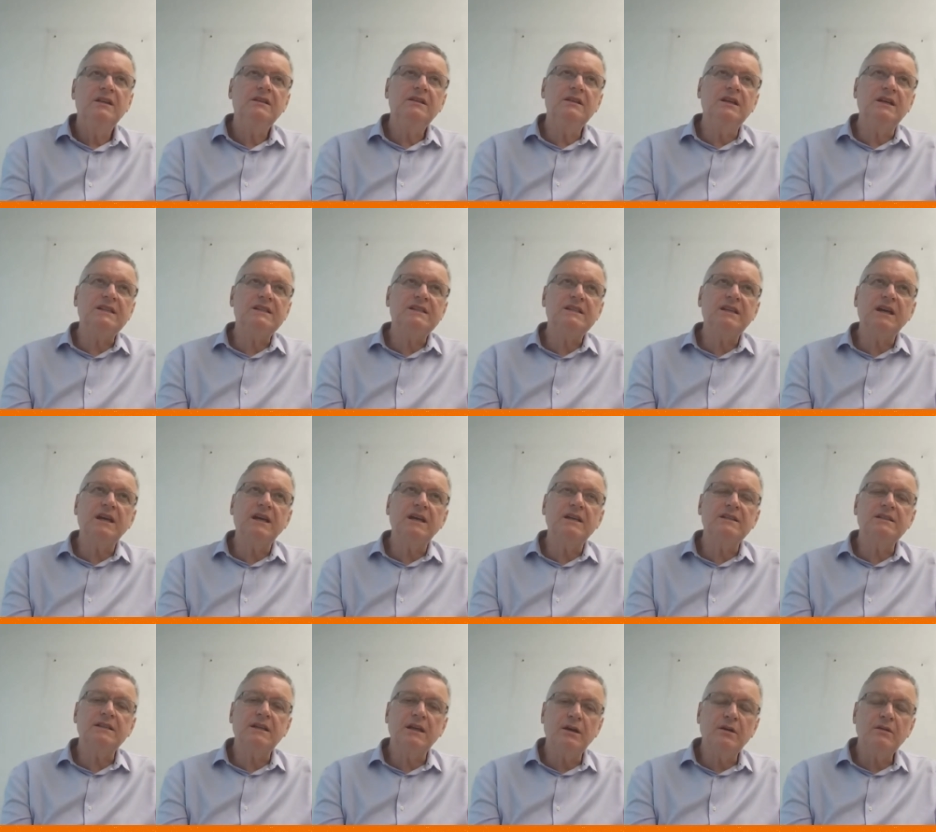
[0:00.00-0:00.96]
da
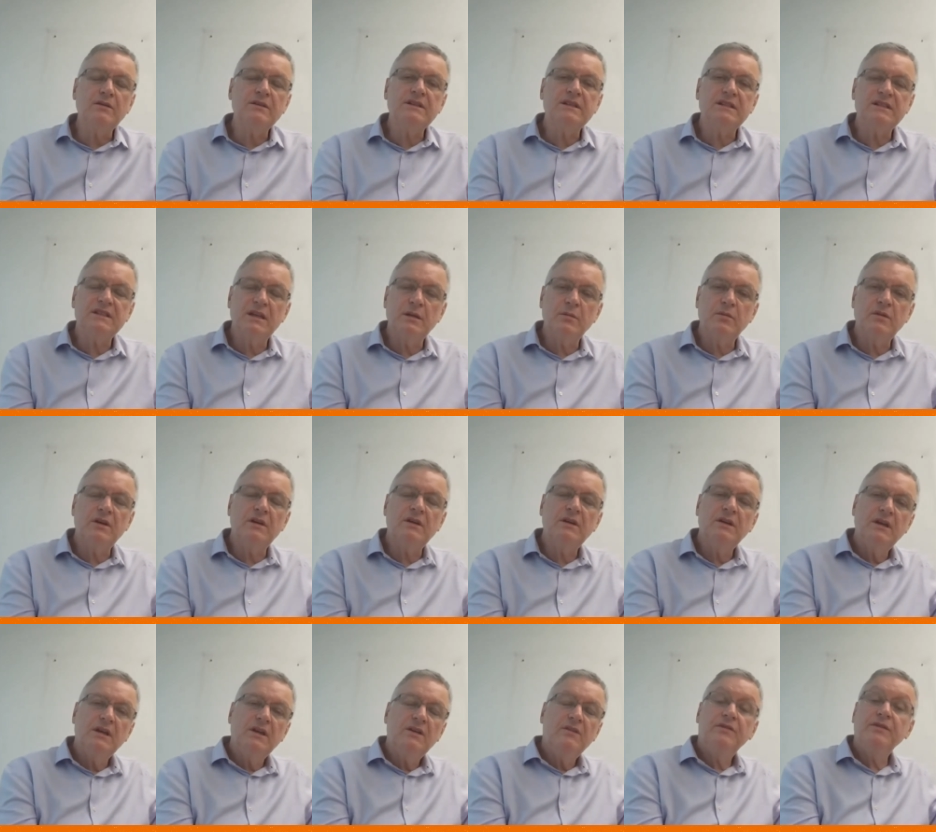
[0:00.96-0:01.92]
SES, é o sistema
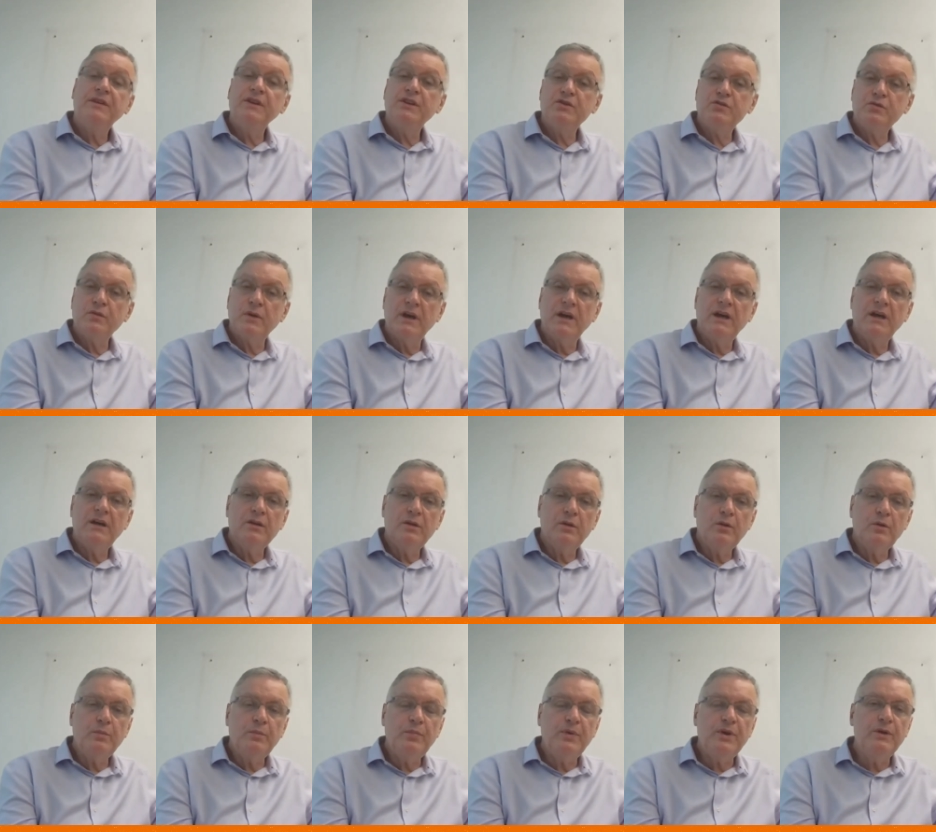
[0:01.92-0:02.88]
free-to-air
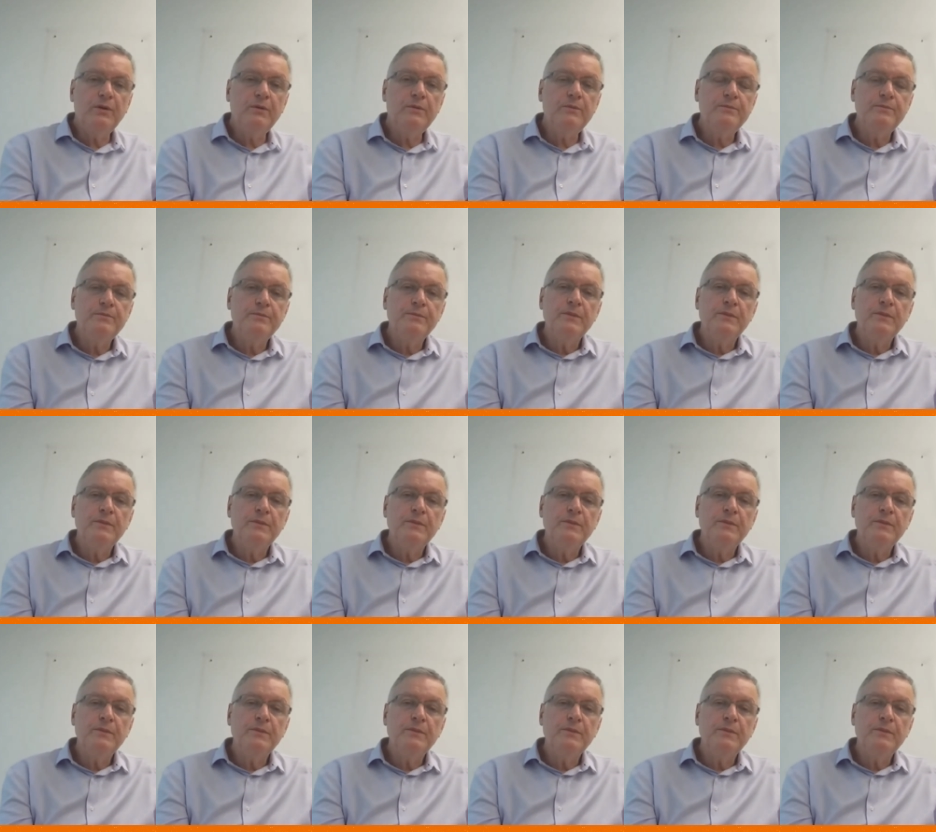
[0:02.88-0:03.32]
europeu.